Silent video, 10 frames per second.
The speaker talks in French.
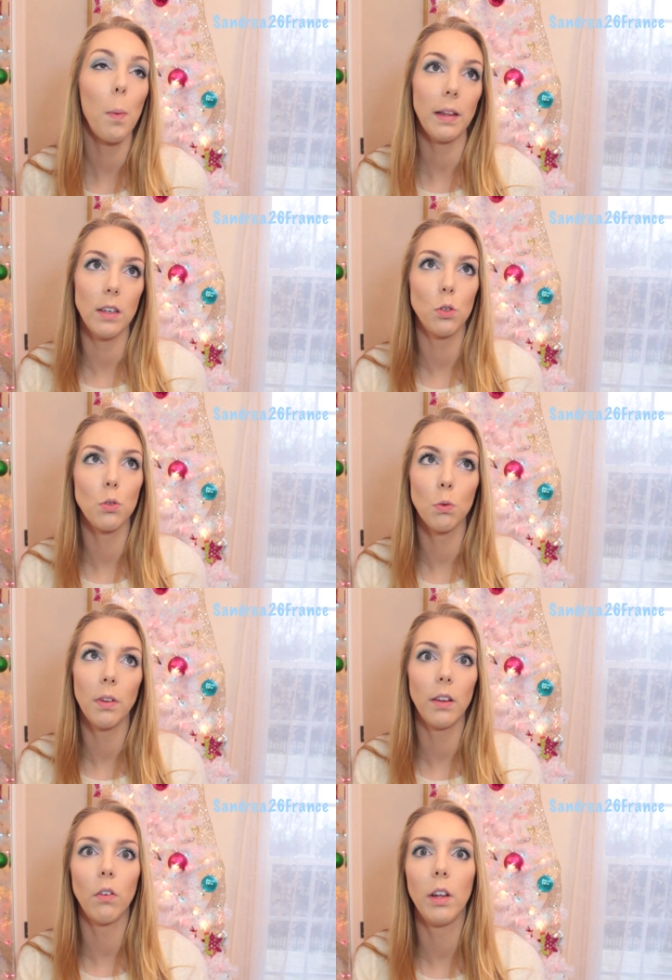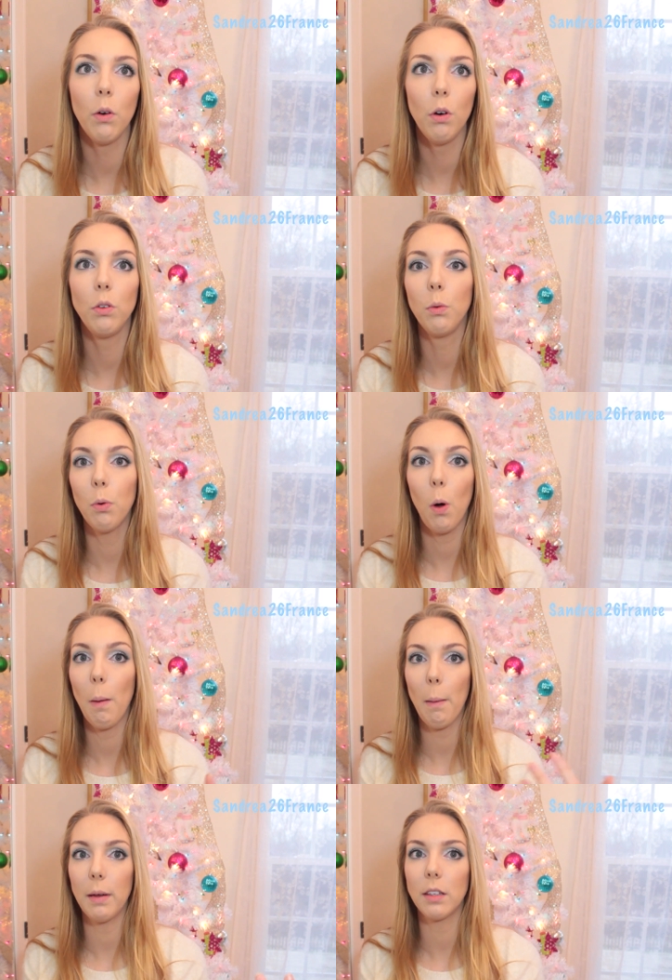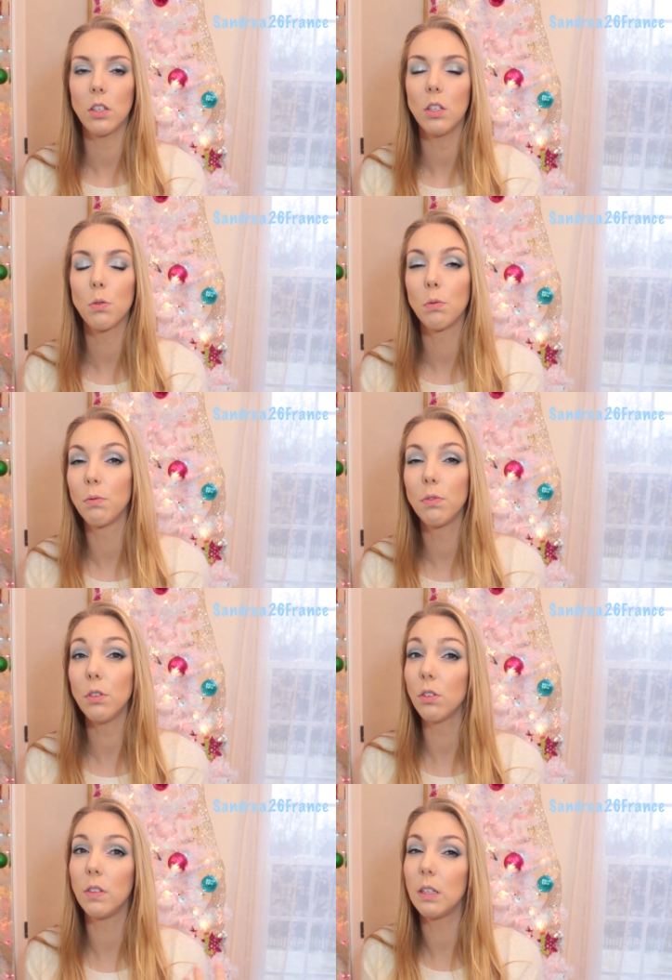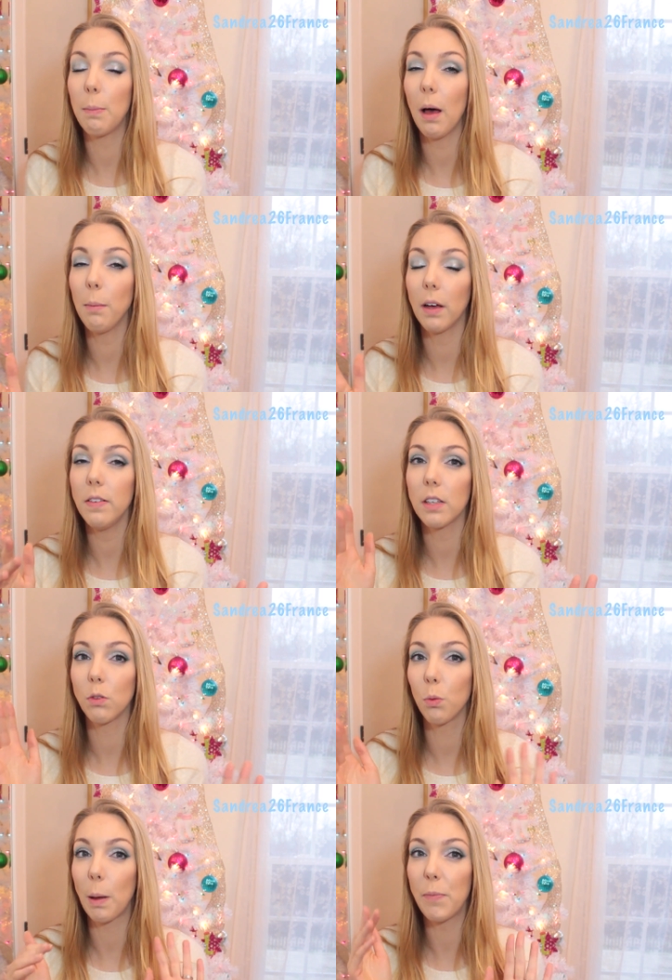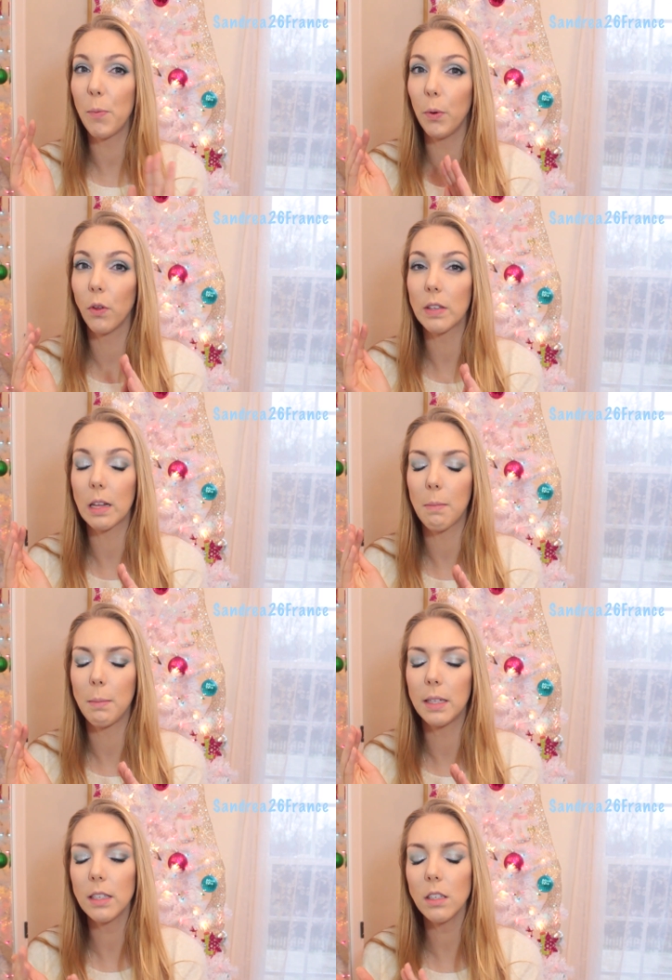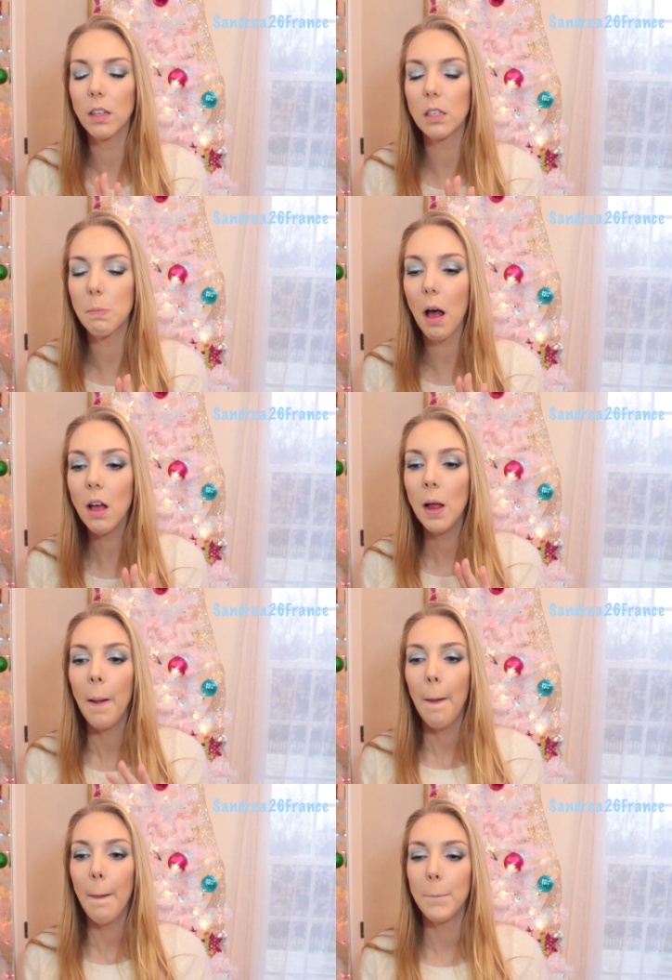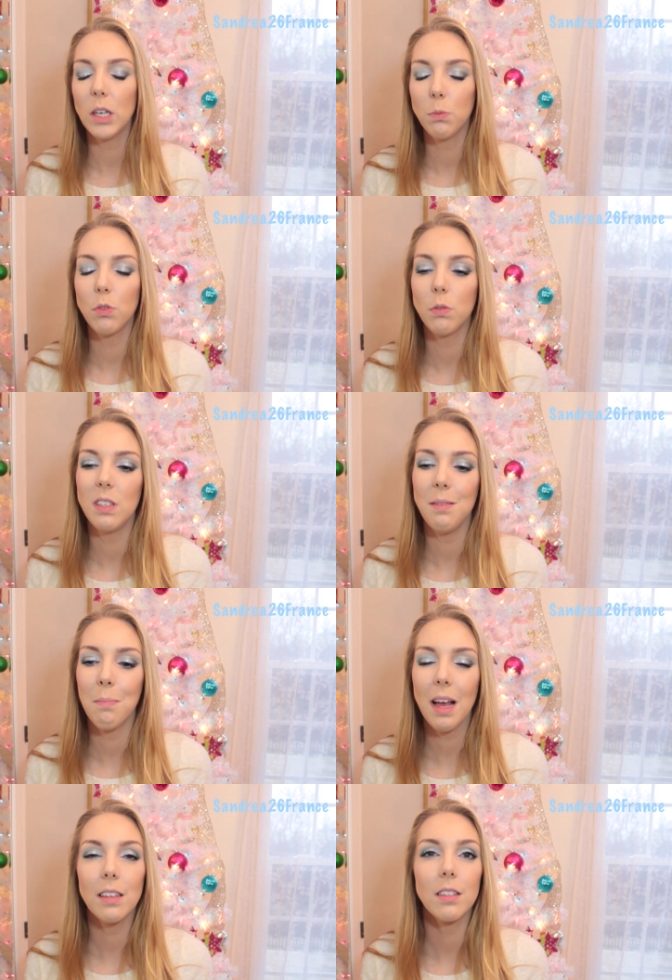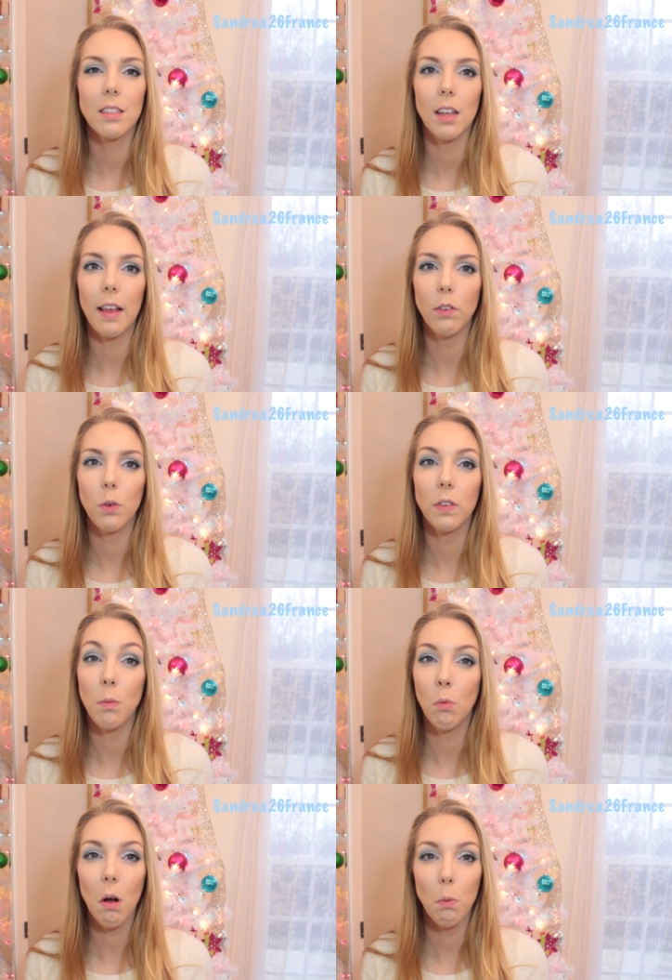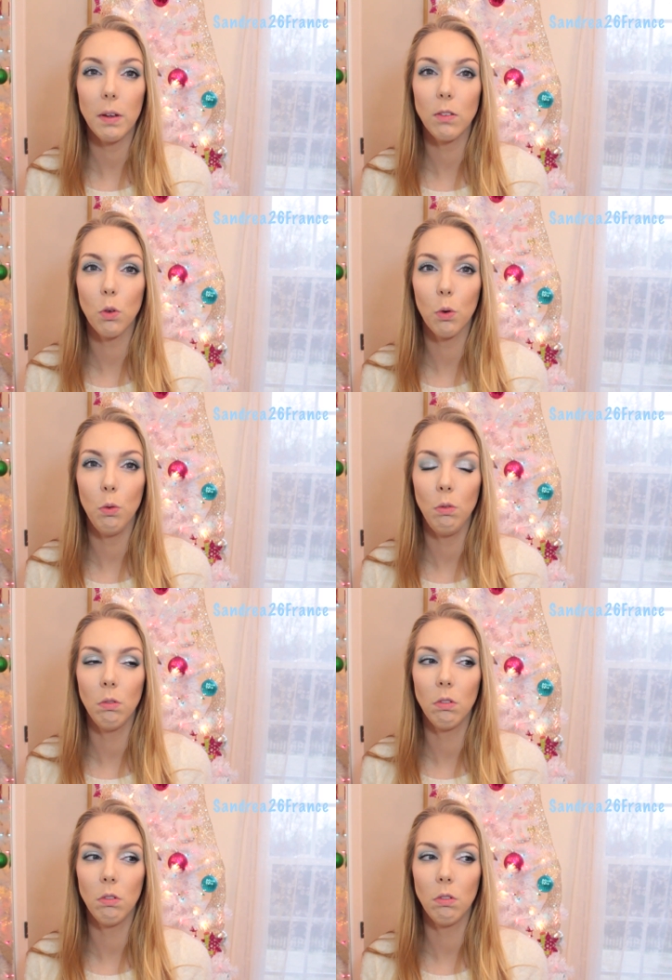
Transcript: qu'on partage ce qu'on a dans les halls donc pourquoi pas partager ce qu'on veut je ne sais pas bref ça tombe un petit peu dans cette même éthique n'est-ce pas mais je me suis dit mince est-ce que c'est moi ou est-ce que